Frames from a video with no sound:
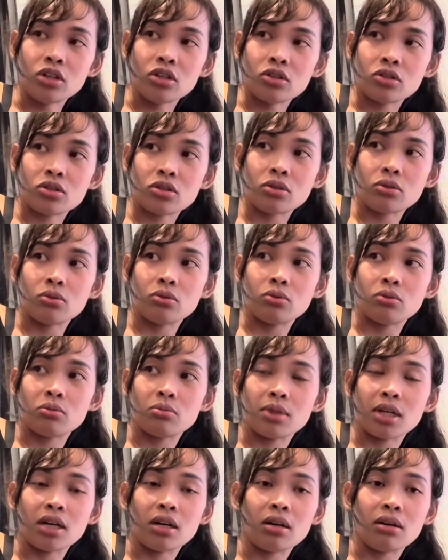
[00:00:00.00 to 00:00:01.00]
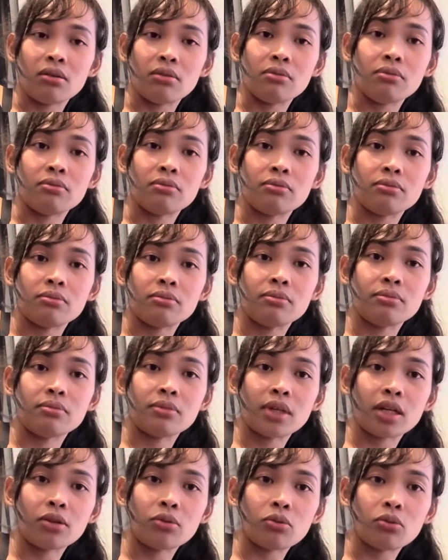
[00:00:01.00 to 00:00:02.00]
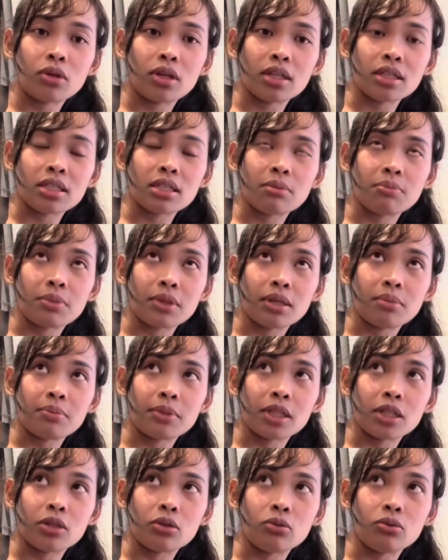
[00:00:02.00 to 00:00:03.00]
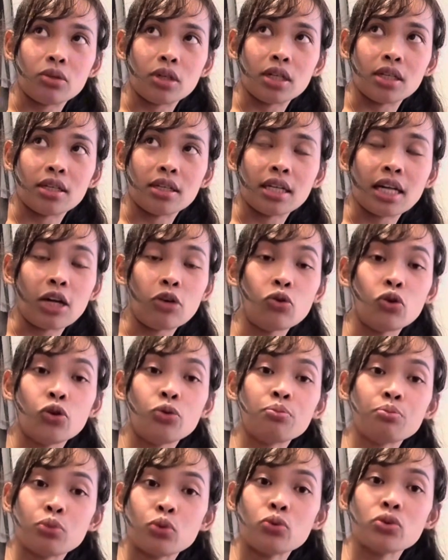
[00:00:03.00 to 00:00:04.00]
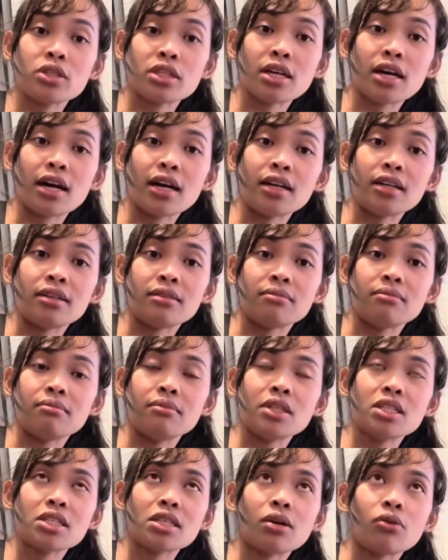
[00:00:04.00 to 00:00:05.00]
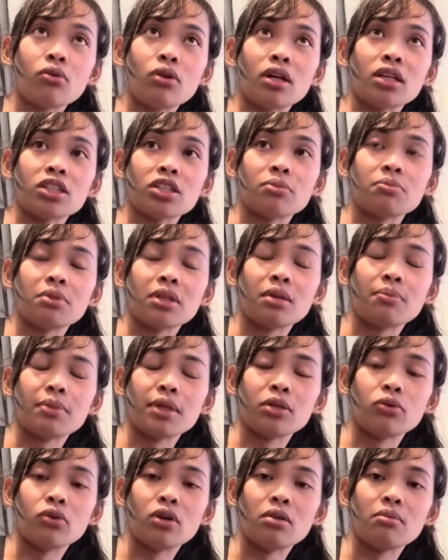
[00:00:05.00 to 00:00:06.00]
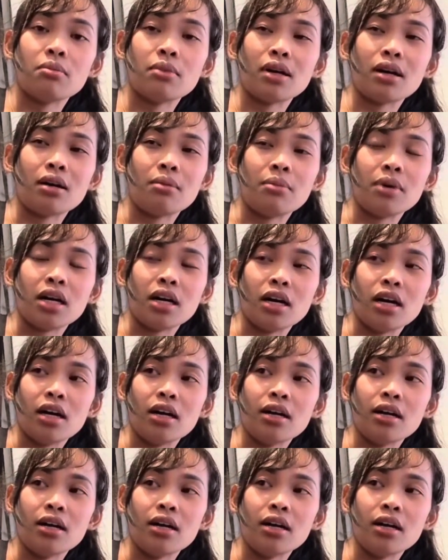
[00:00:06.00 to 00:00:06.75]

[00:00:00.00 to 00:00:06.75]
So, mga ano ko lang sila pinapaliguan. Lalo yung pusa, minsan ko lang siya pinapaliguan. Baka mga